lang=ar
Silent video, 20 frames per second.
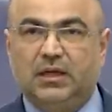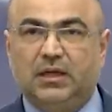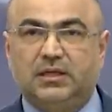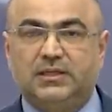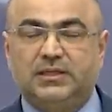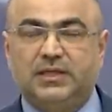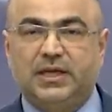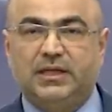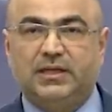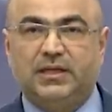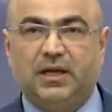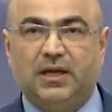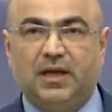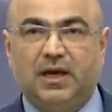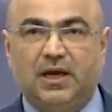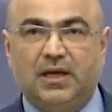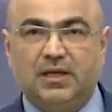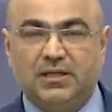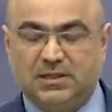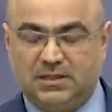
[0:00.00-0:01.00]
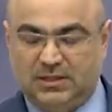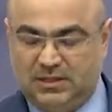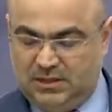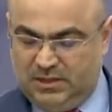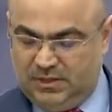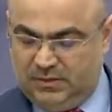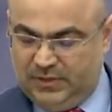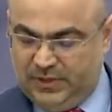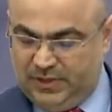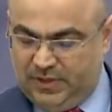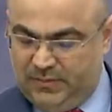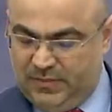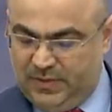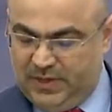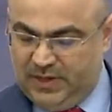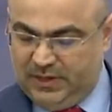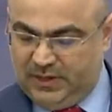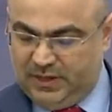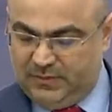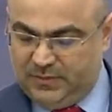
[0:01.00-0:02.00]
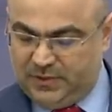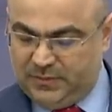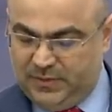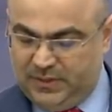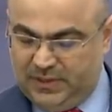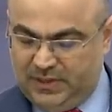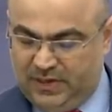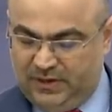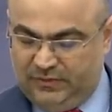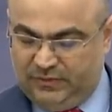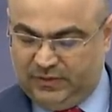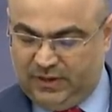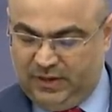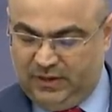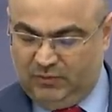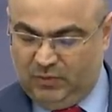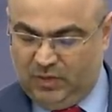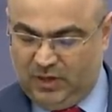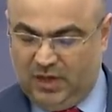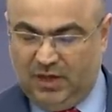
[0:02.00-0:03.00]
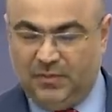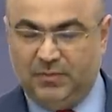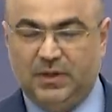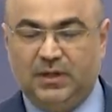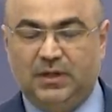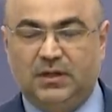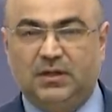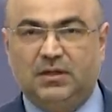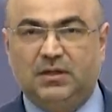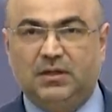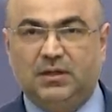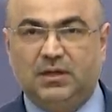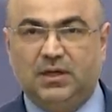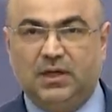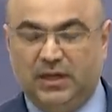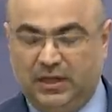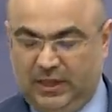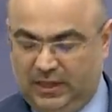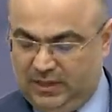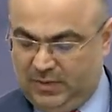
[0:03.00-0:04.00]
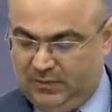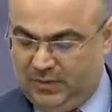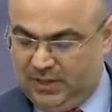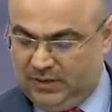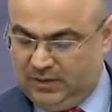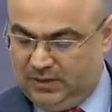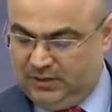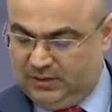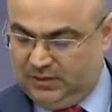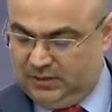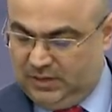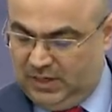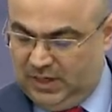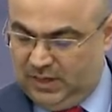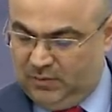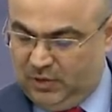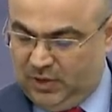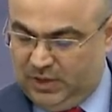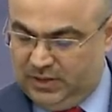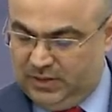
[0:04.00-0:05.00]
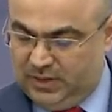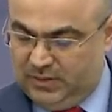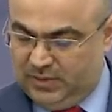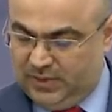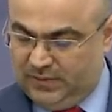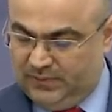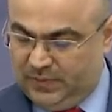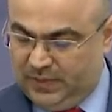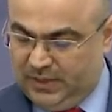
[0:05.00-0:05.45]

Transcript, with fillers: زيت الغاز بكمية 500 ألف طن مقابل الخدمات المقدمة